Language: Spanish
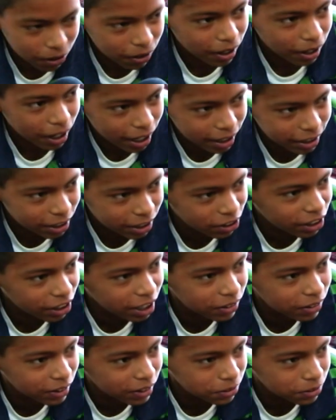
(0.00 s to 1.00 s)
hay niños
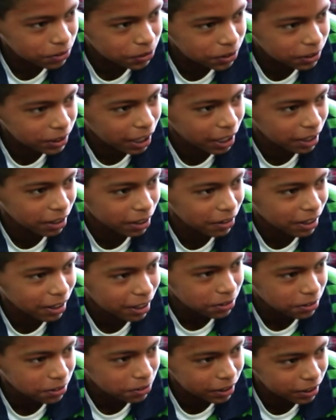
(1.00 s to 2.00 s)
que no estudian y los que
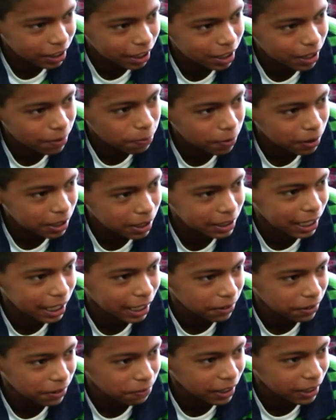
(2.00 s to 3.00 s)
estudian es porque
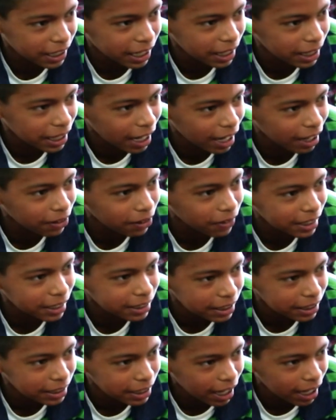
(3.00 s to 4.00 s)
sacrifican algo,
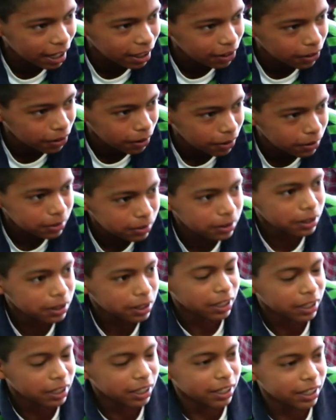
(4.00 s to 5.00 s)
hacen algo.
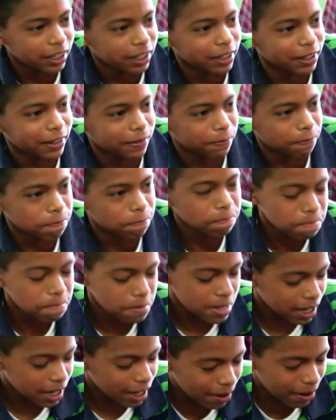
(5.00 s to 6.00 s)
Y
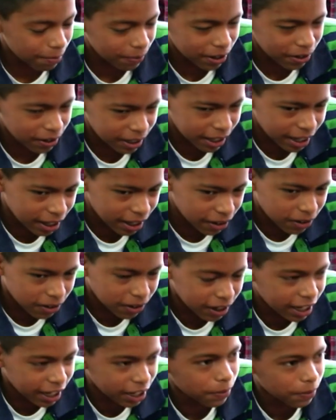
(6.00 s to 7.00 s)
en la mayoría de los
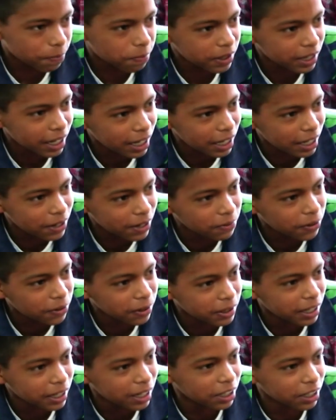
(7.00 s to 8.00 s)
colegios piden libros
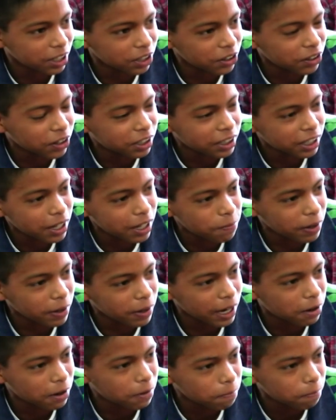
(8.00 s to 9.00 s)
y el niño no tiene
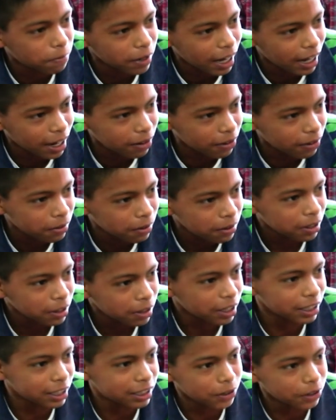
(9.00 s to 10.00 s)
para comprarlo.
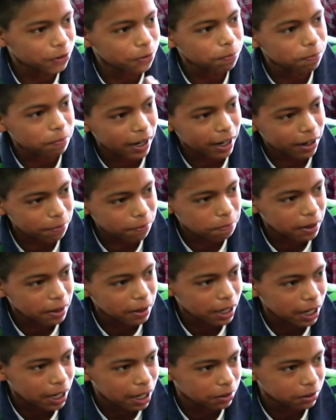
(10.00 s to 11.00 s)
Mm. Ese es un paro
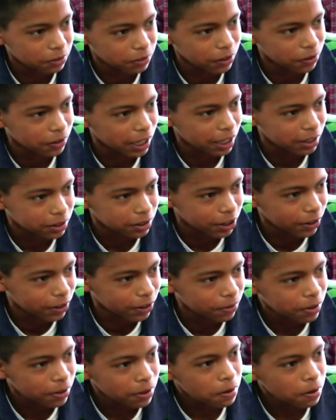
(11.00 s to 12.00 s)
para su
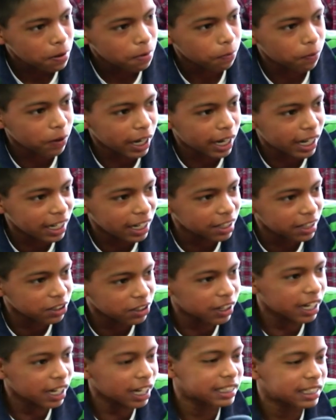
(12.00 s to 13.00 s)
educación. Puede que el niño
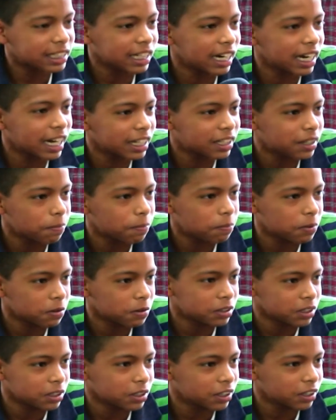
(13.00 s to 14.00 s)
es excelente, pero
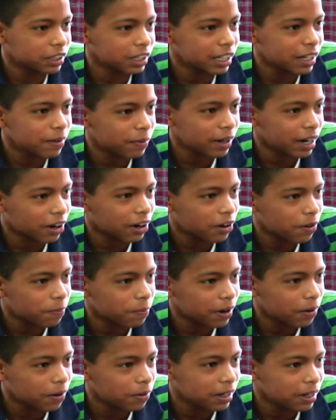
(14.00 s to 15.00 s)
si no tiene para
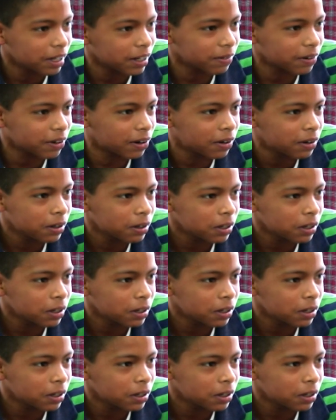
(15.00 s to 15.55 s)
comprar un libro,